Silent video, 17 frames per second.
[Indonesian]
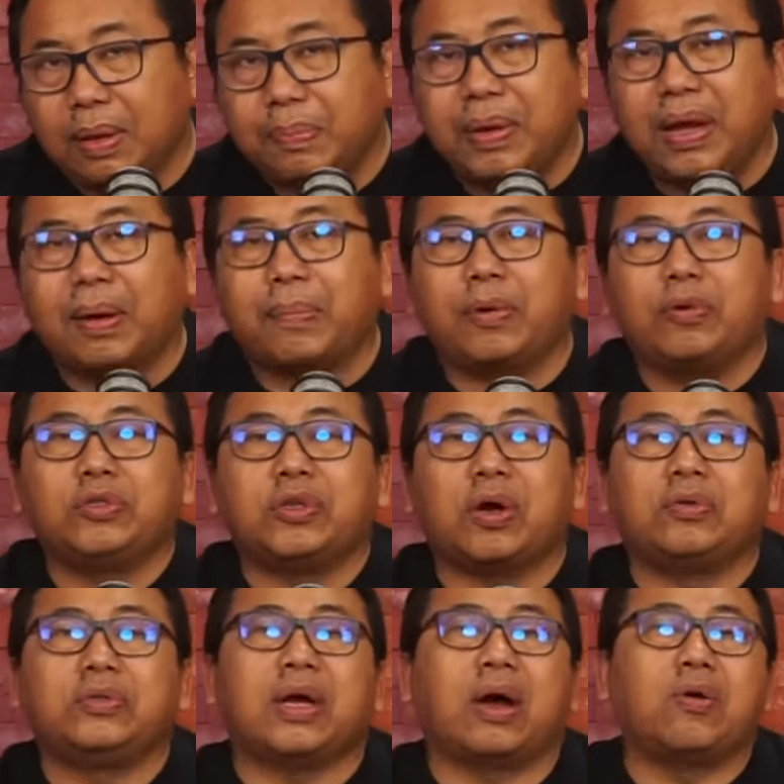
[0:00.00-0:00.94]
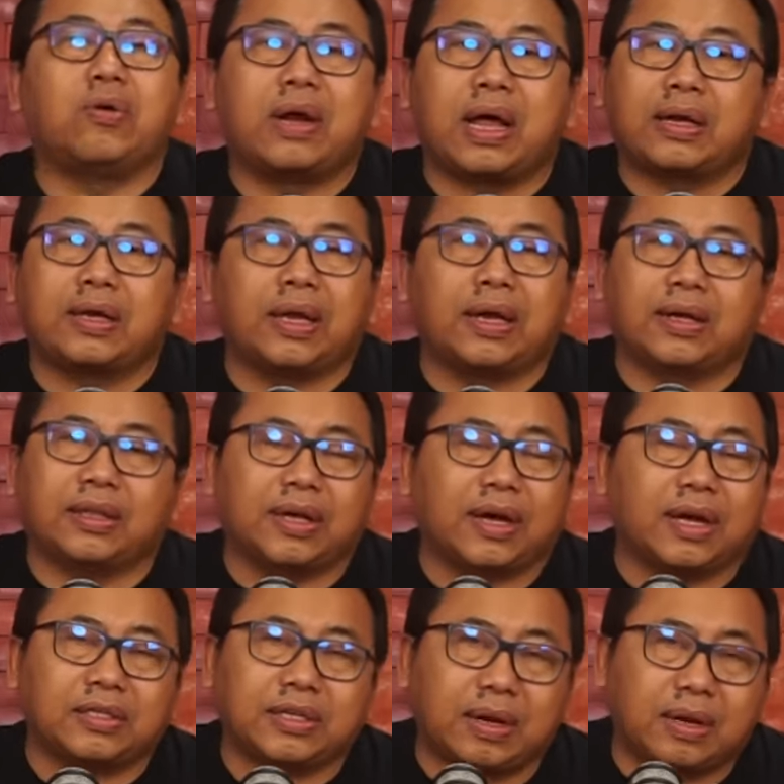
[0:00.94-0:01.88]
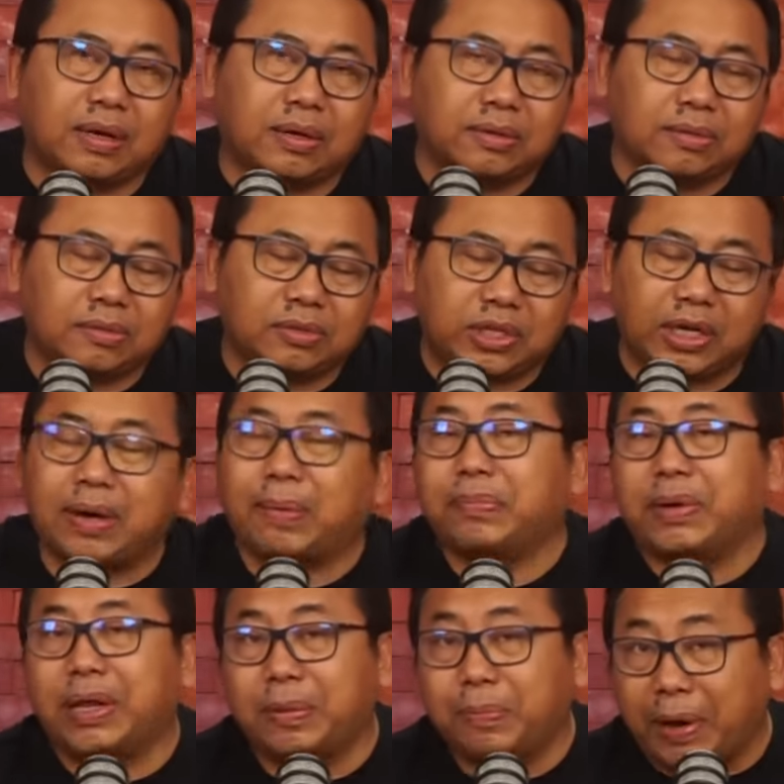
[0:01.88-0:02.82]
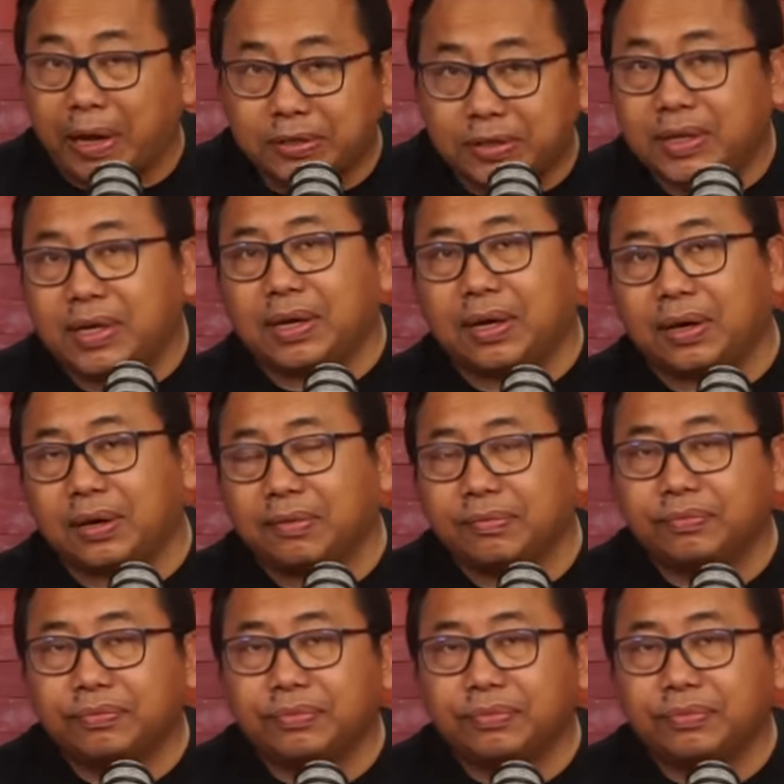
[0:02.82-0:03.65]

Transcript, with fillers: Tapi nggak perlu jauh-jauh nagih ketegasan sikap dari PSI ya.